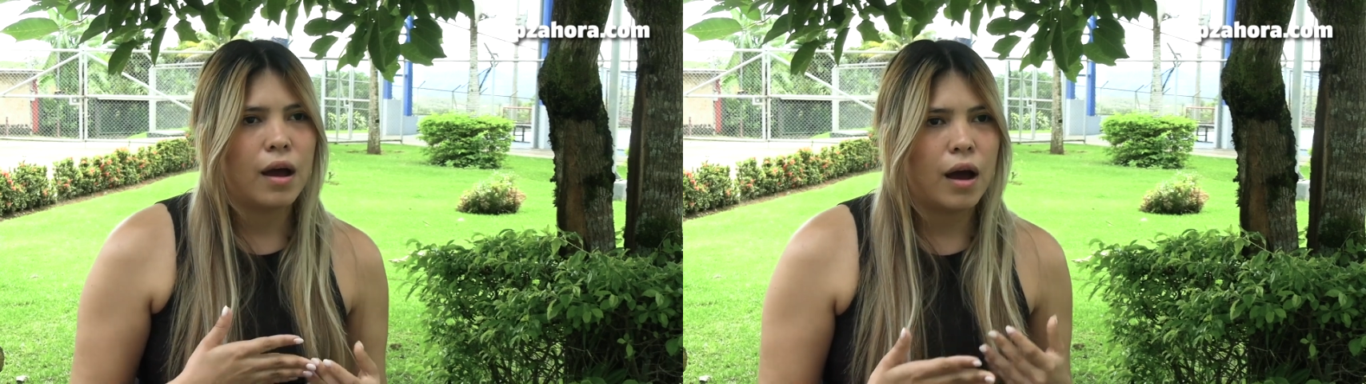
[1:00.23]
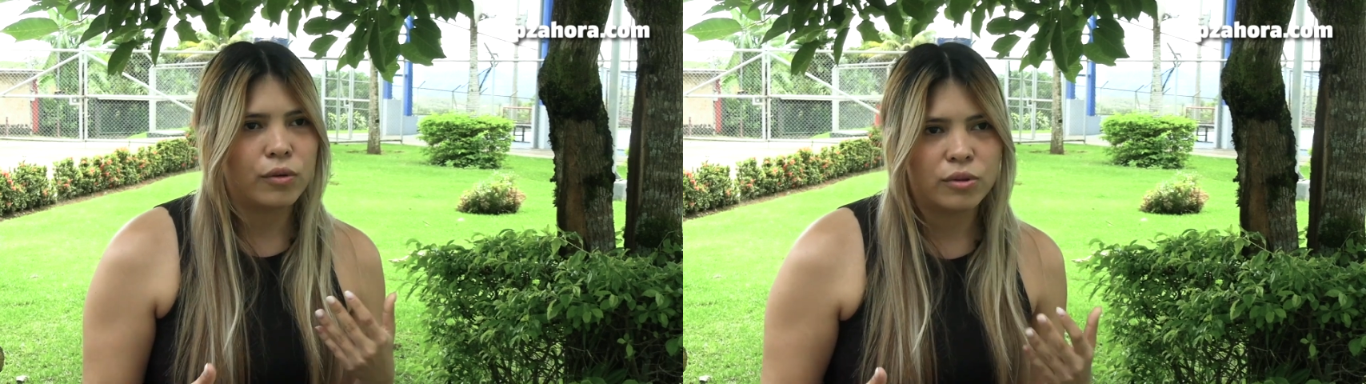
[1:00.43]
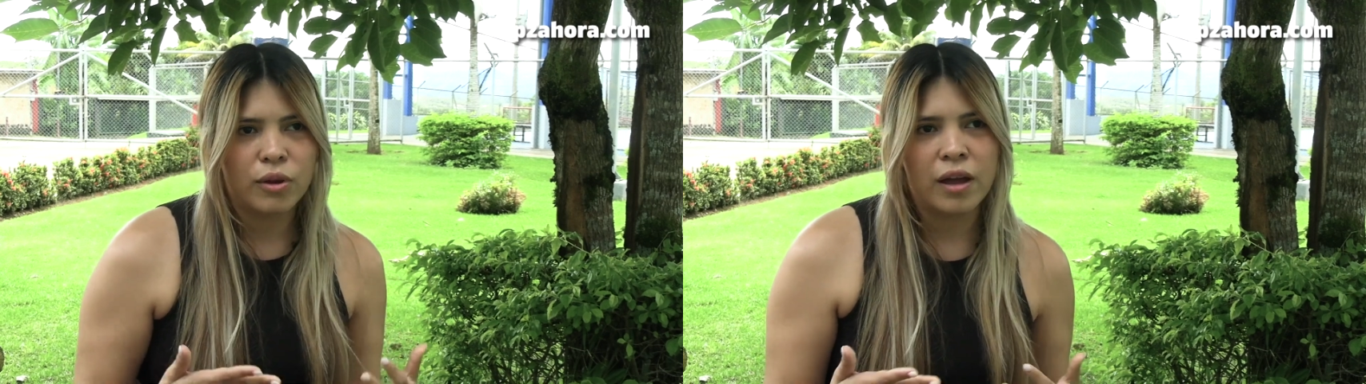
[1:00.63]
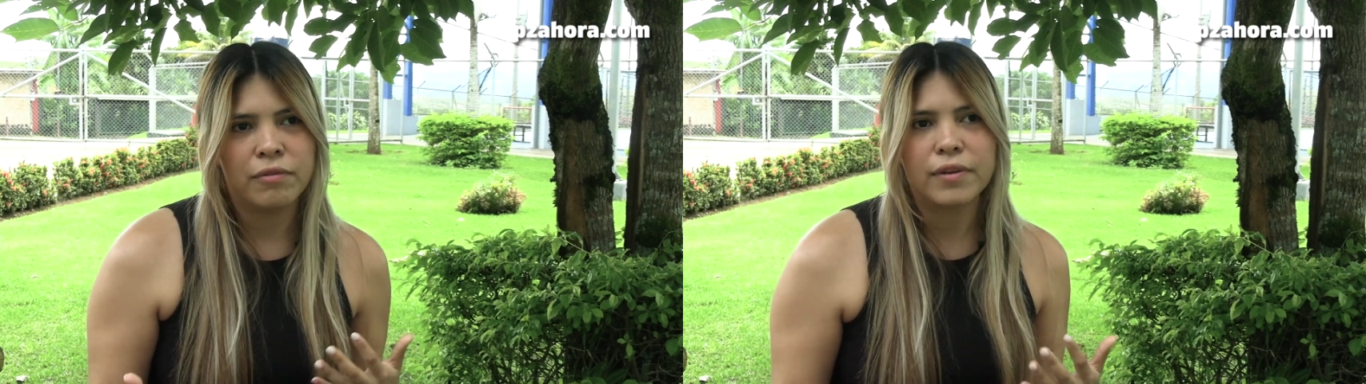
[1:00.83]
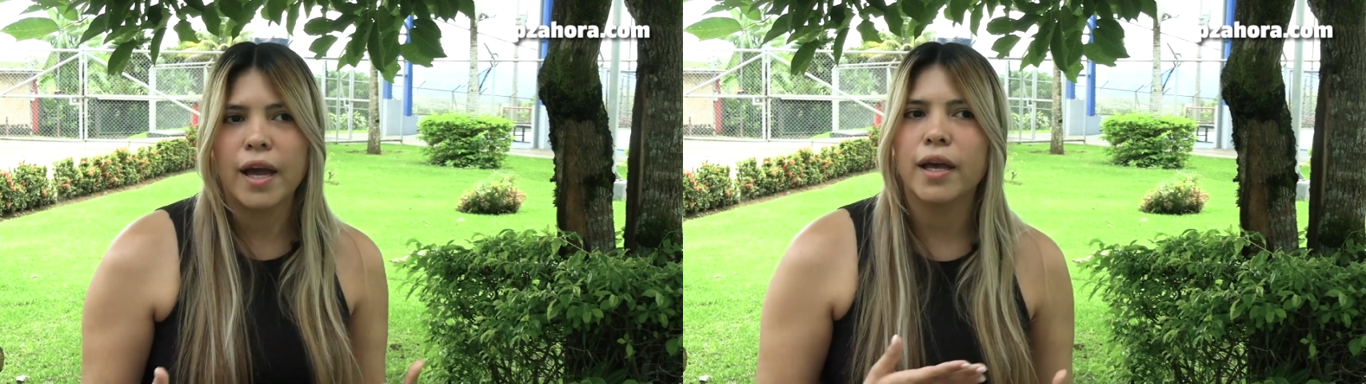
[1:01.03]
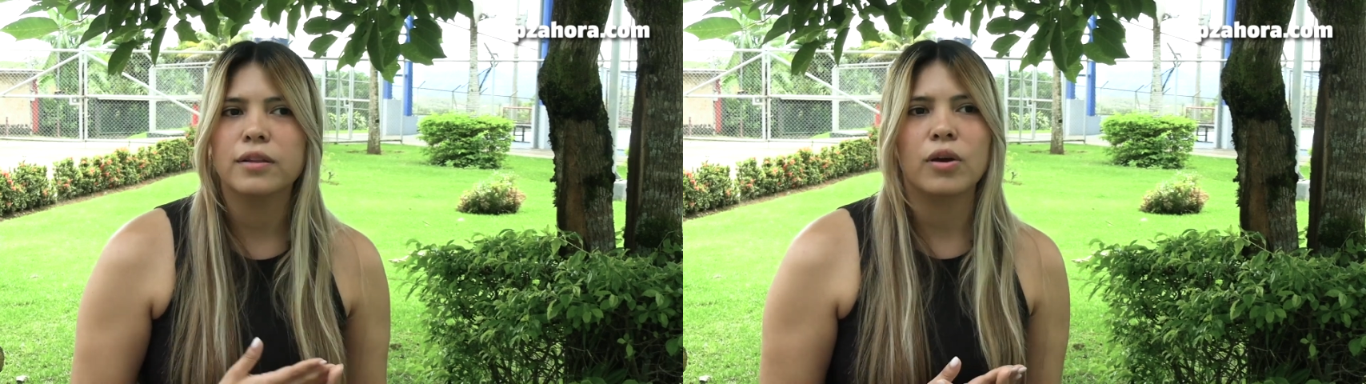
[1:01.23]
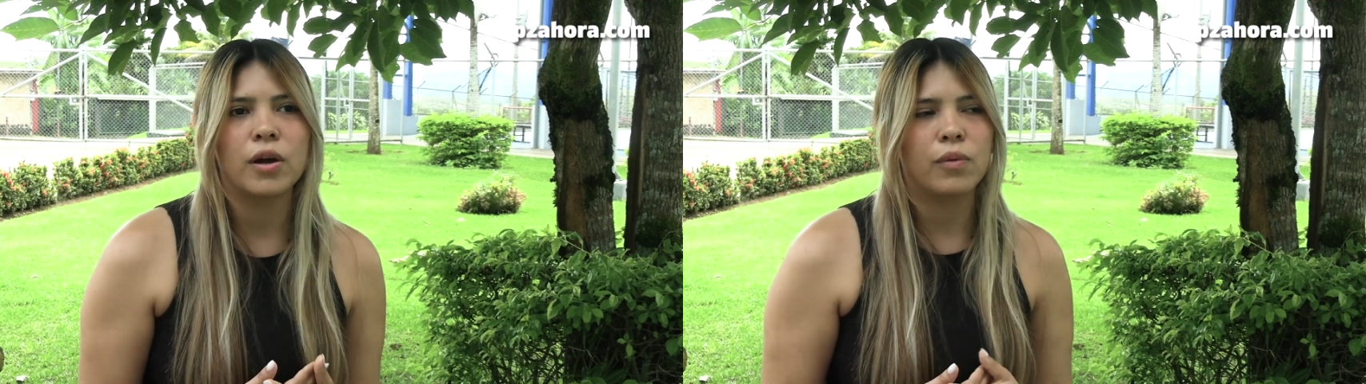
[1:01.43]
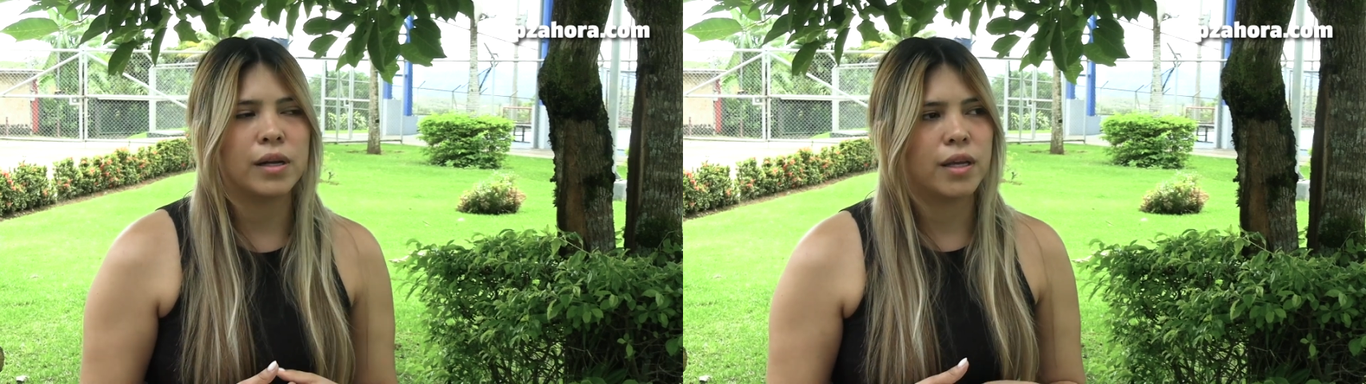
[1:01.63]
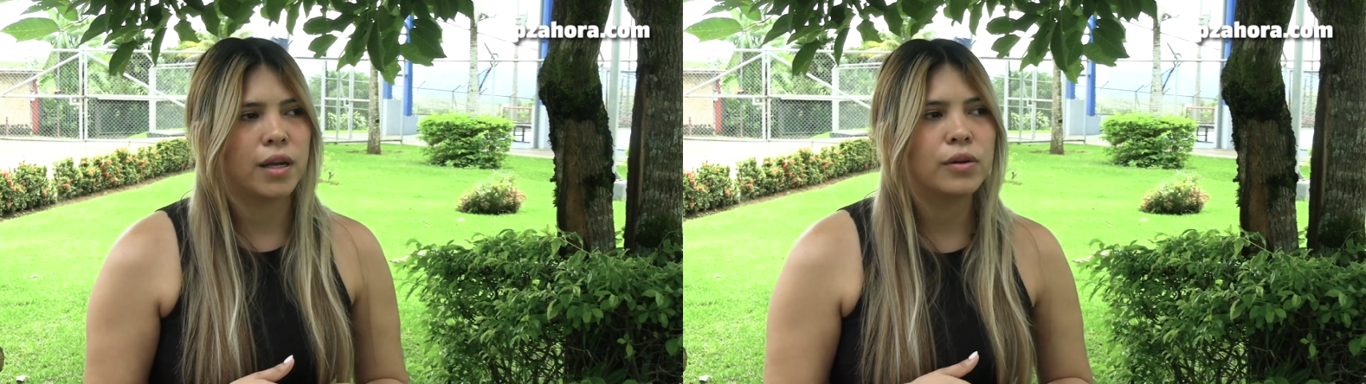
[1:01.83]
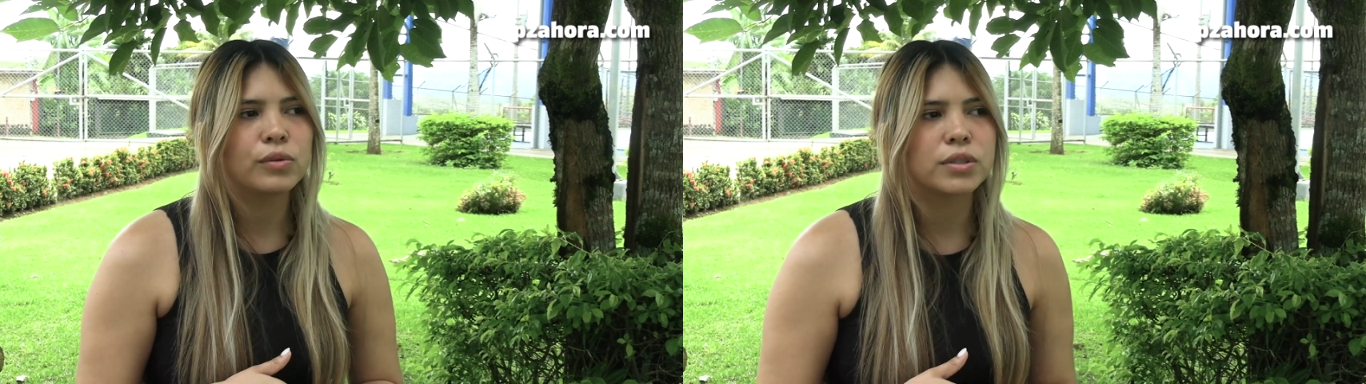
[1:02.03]
autodefiendo de
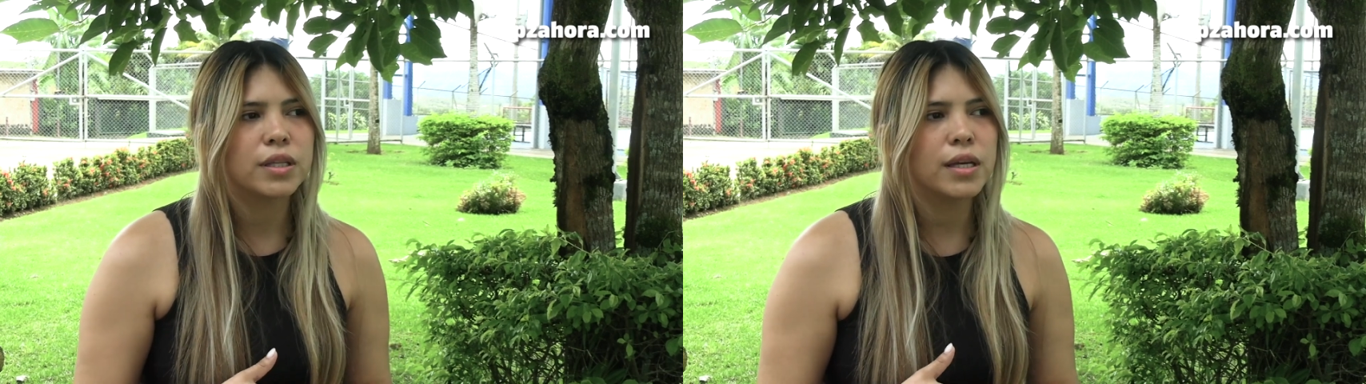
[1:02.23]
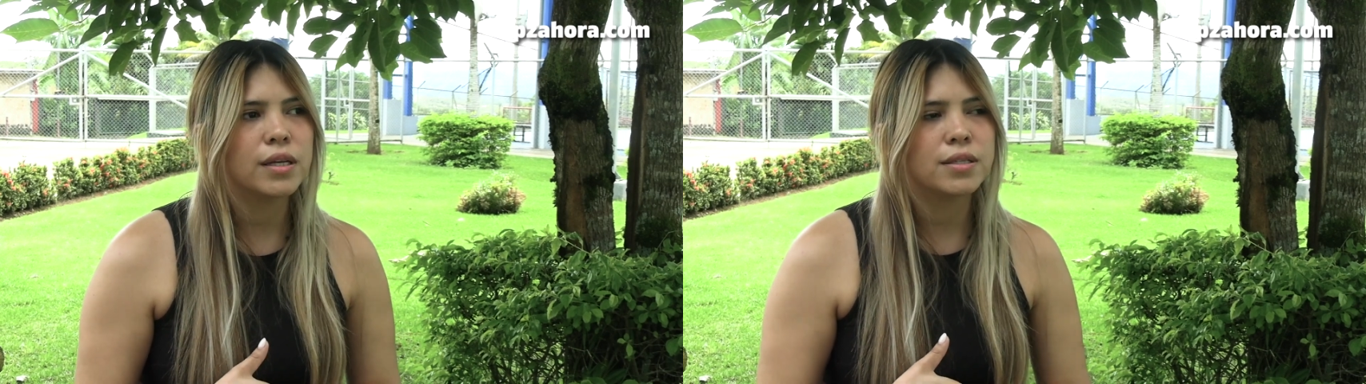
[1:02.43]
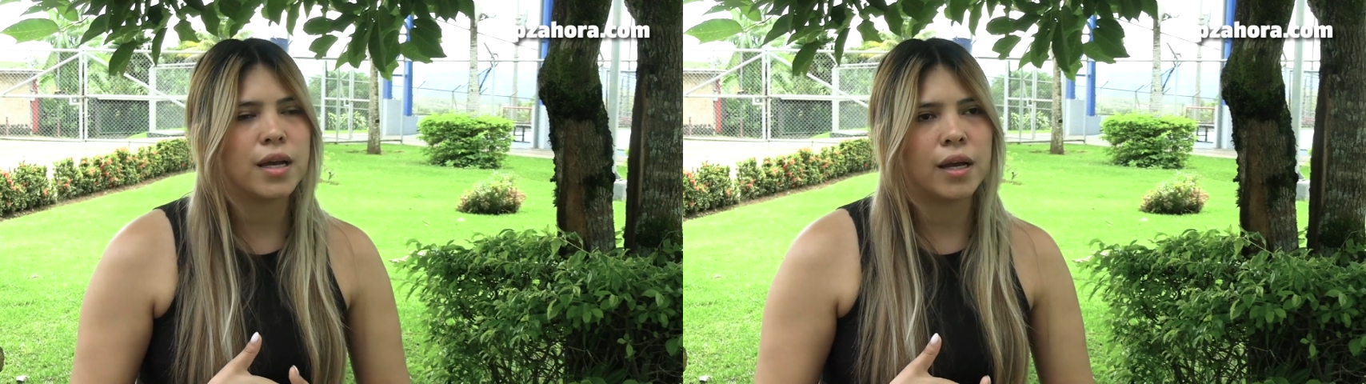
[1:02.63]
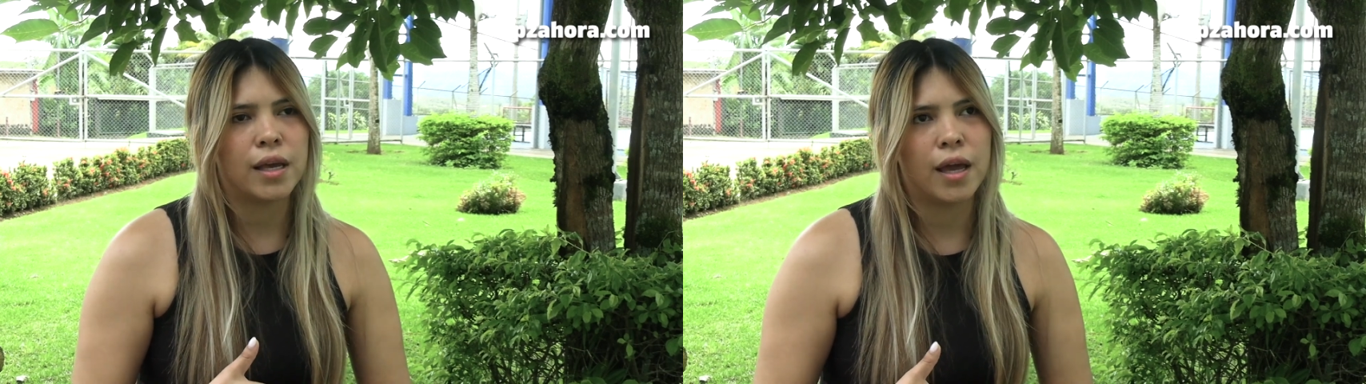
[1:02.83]
cualquier injusticia,